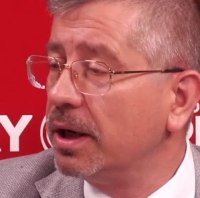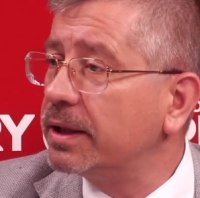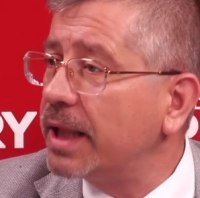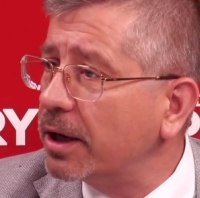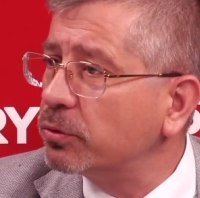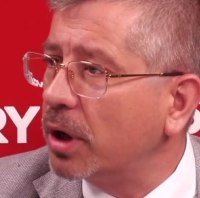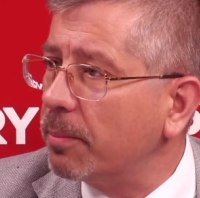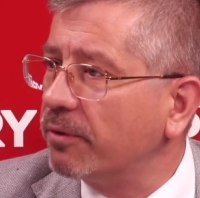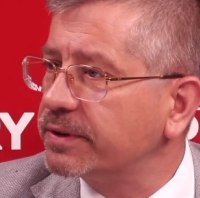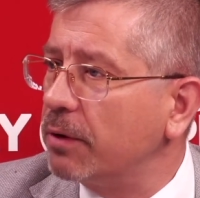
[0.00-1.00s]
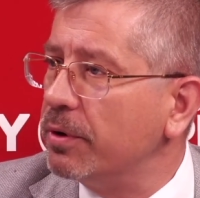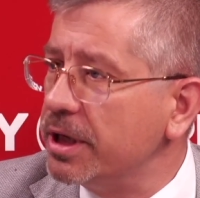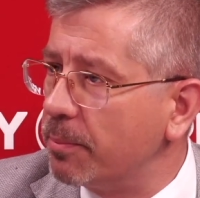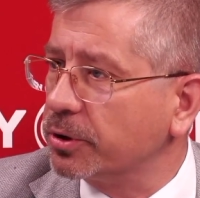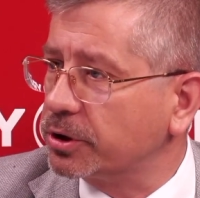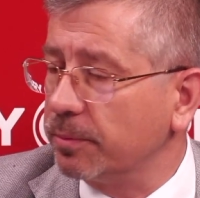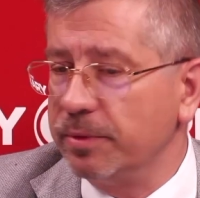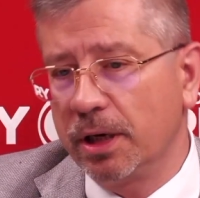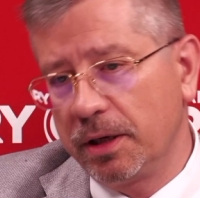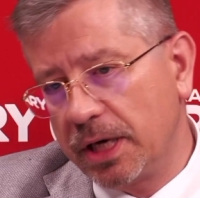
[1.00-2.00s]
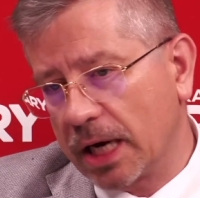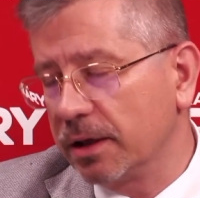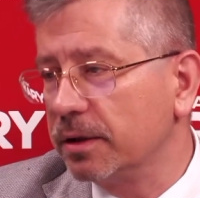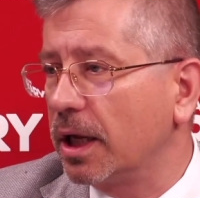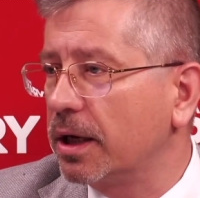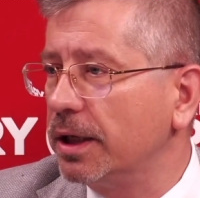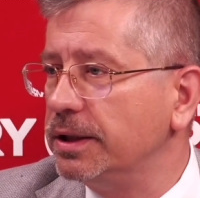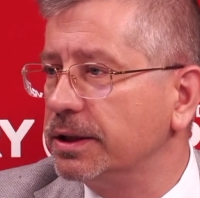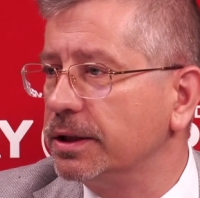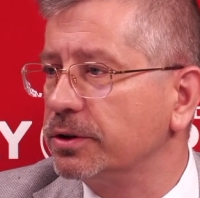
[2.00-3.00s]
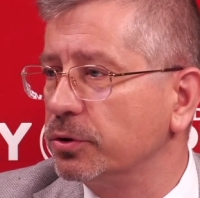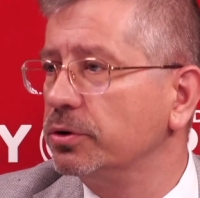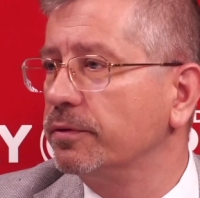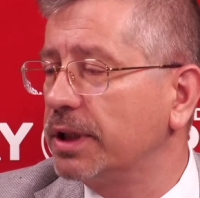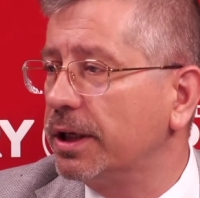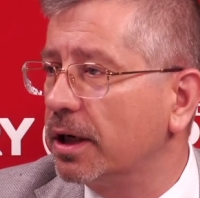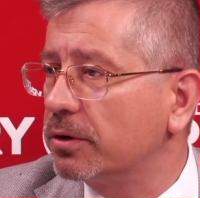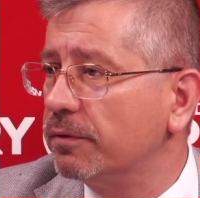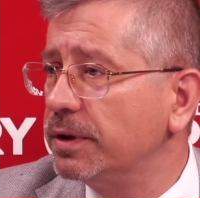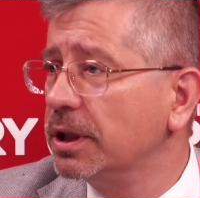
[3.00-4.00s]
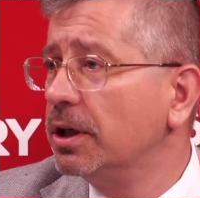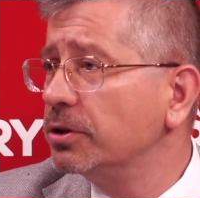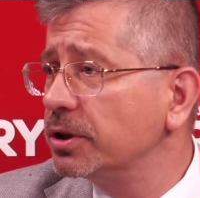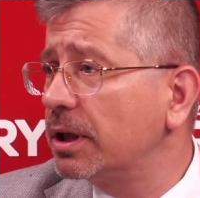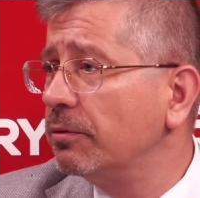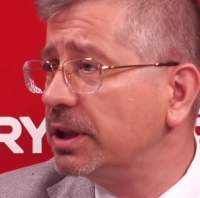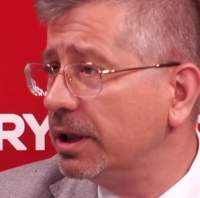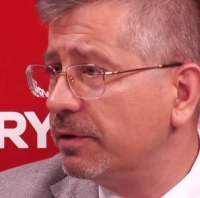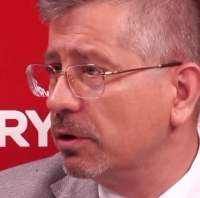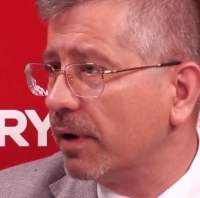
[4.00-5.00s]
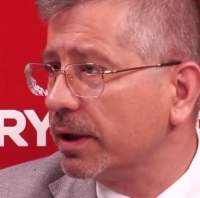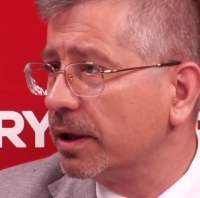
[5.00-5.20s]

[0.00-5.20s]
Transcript: Te, które powstały niepotrzebnie, jak na granicy Sosnowca i Katowic, zostały zlikwidowane.